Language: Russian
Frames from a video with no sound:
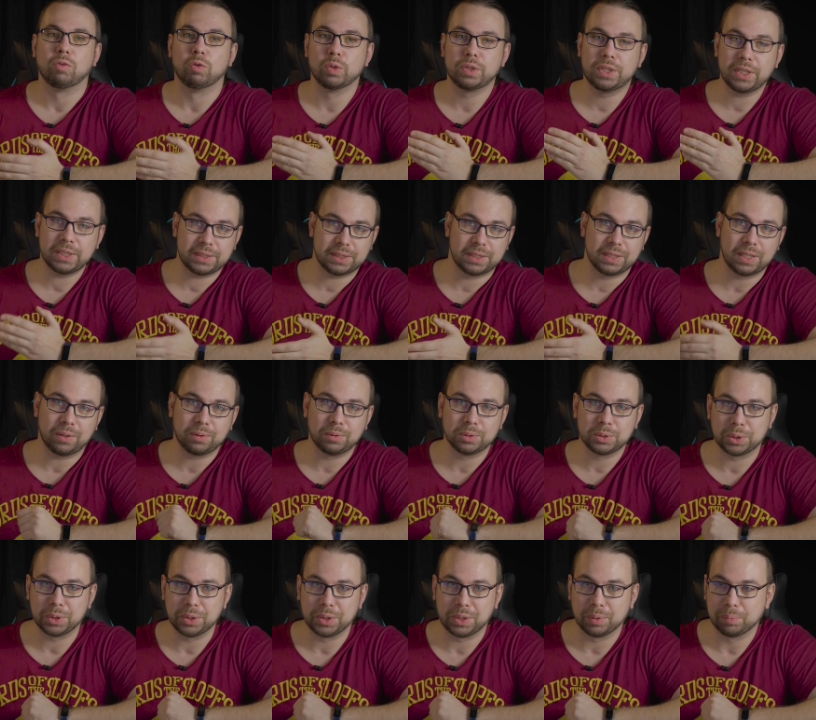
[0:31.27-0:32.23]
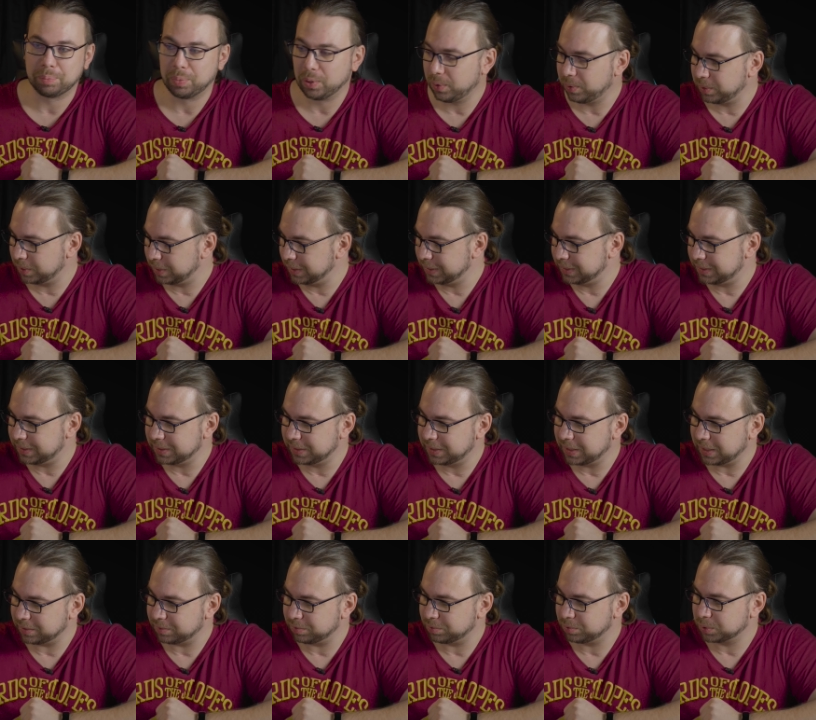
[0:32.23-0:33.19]
Вот эти наушники плотно
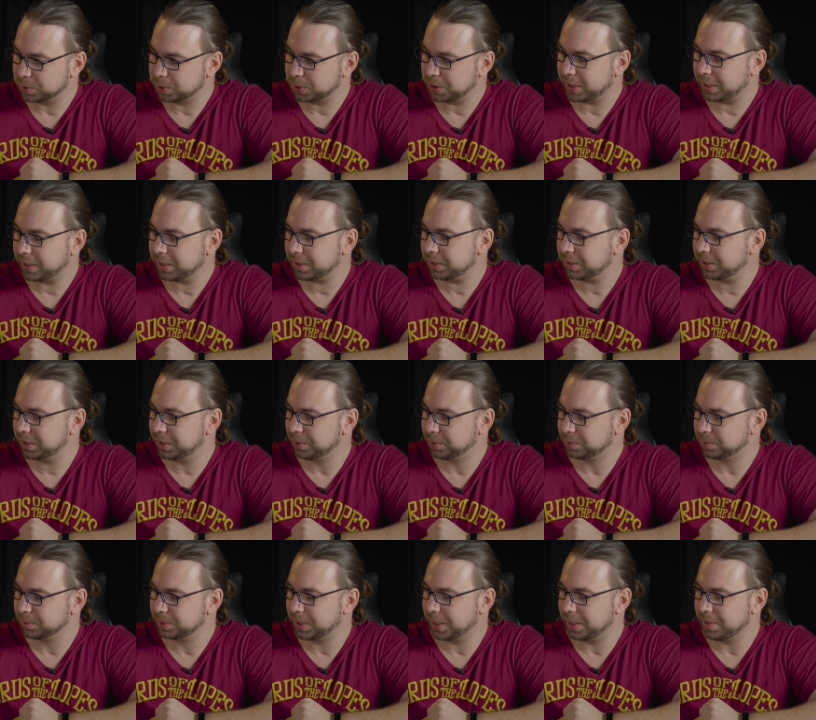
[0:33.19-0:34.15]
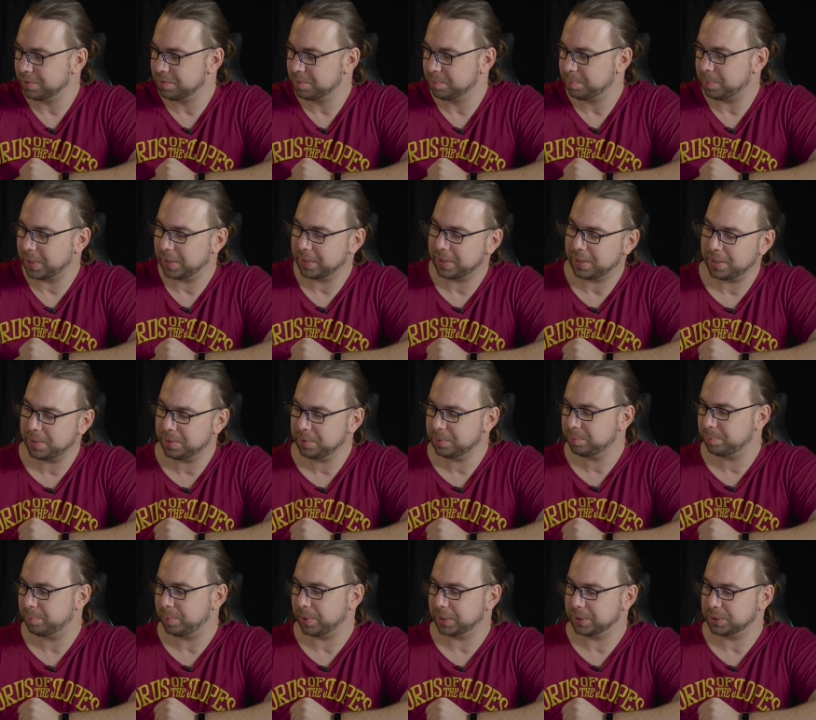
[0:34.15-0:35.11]
сидят в ушах и никуда не
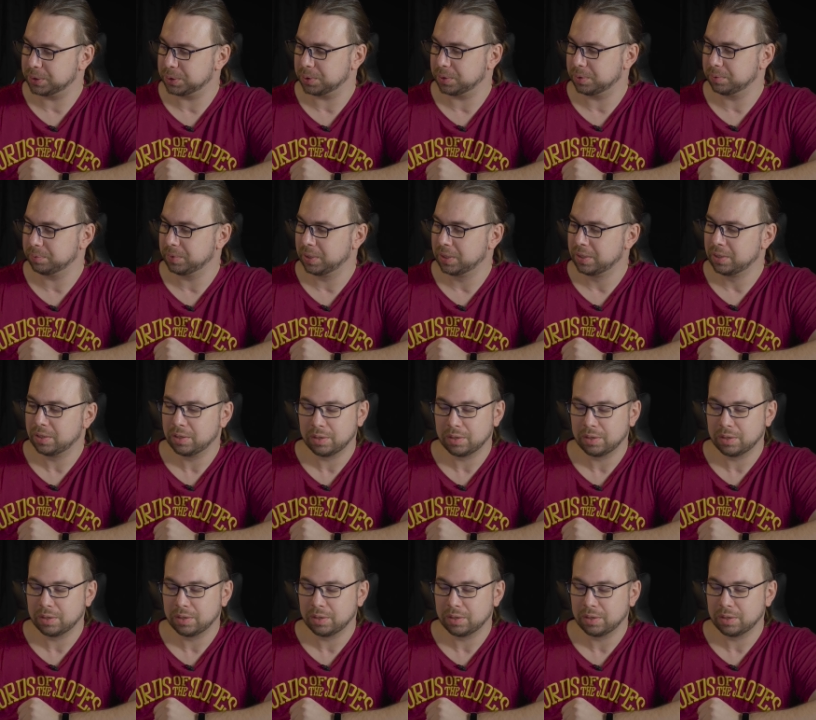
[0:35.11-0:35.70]
выпадают, причем